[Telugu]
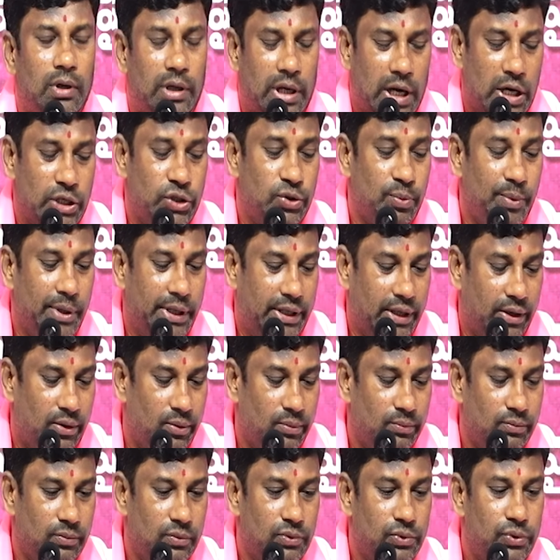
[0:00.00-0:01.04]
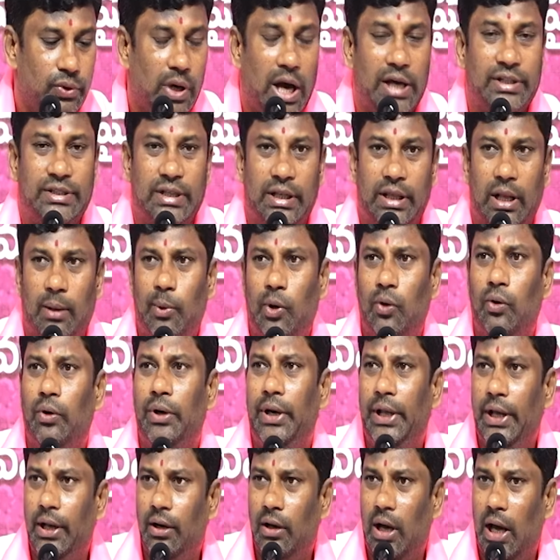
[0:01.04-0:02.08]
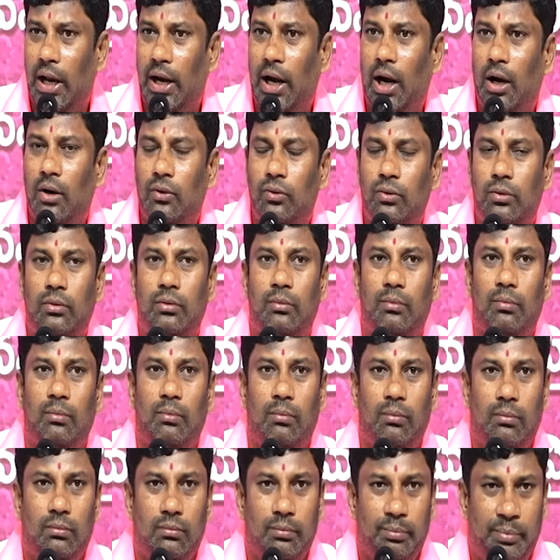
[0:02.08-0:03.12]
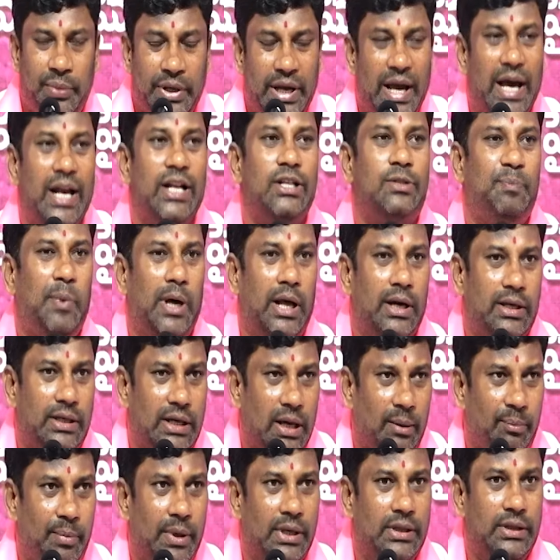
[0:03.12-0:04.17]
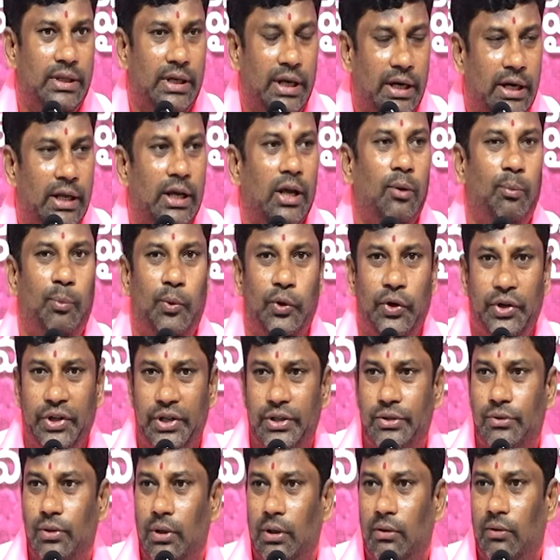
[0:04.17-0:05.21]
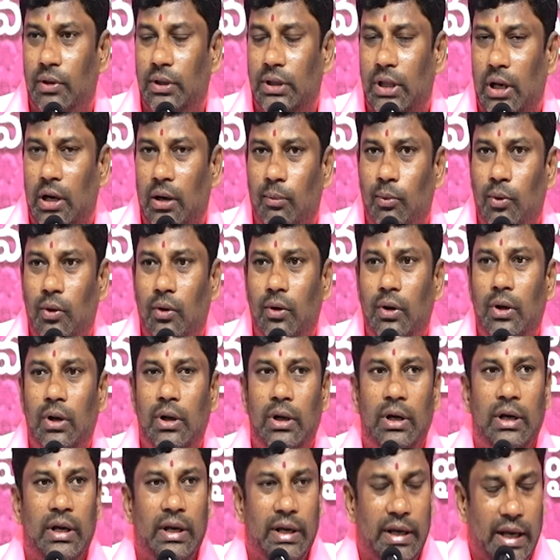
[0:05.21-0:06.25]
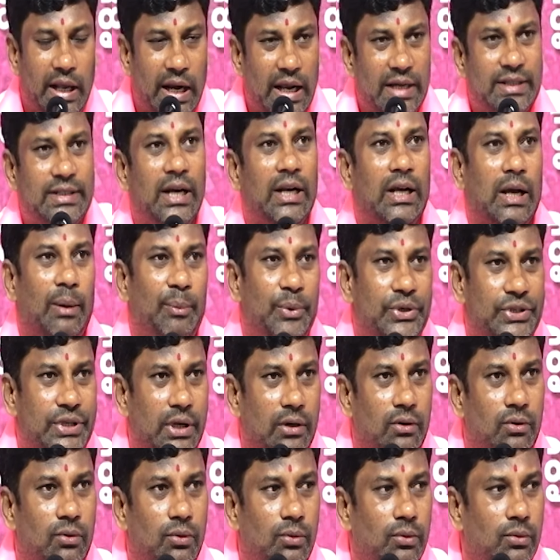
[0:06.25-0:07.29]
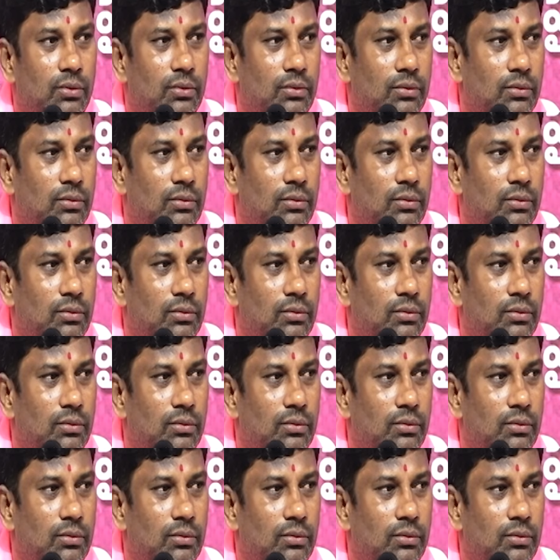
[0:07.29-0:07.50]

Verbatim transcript: ఖర్చు పెట్టారు సో ఆ సందర్భంలో నేను ఆనాడు బీఆర్ఎస్ పార్టీ అభ్యర్థికి ఎన్నికల్లో పోటీ చేస్తున్నటువంటి తరుణంలో ఎలక్షన్ కమిషన్కు